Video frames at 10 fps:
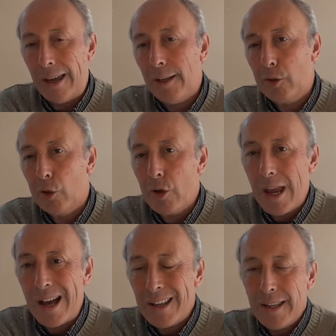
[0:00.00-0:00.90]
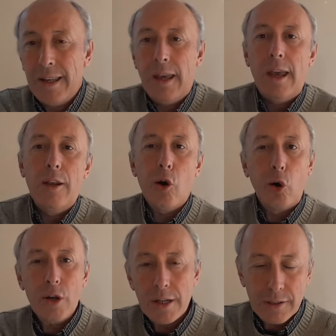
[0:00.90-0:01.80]
e Historia en
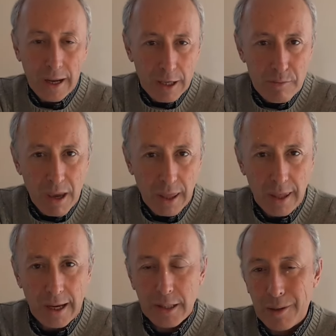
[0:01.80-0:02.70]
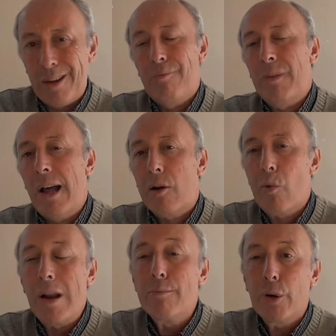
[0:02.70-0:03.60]
Orilla y Media TV, la
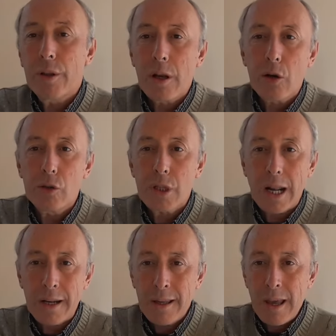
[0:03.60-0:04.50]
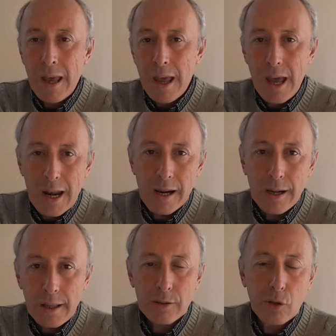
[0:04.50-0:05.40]
cual pueden encontrar en las
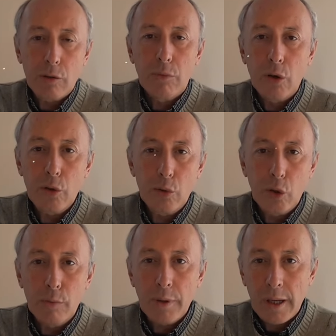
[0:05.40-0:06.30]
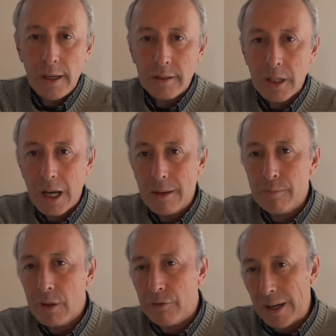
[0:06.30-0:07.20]
redes como YouTube,
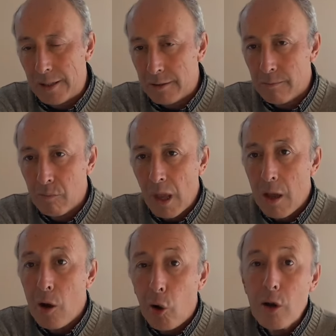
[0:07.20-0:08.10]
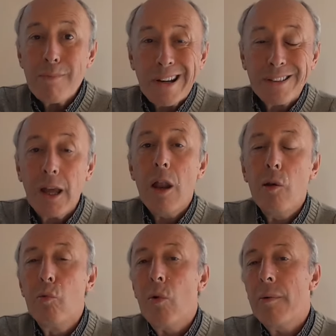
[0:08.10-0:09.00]
Instagram, Face. Hoy martes
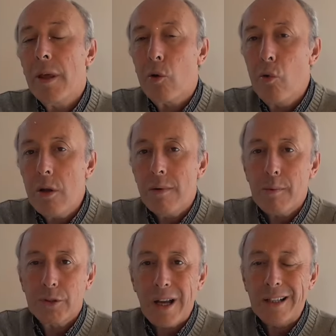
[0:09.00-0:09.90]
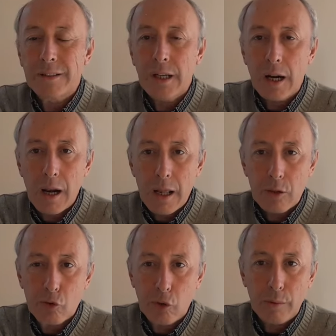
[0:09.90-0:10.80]
9 de julio vamos a charlar
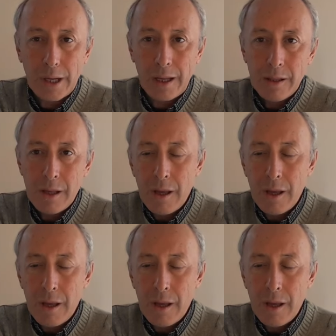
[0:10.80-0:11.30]
sobre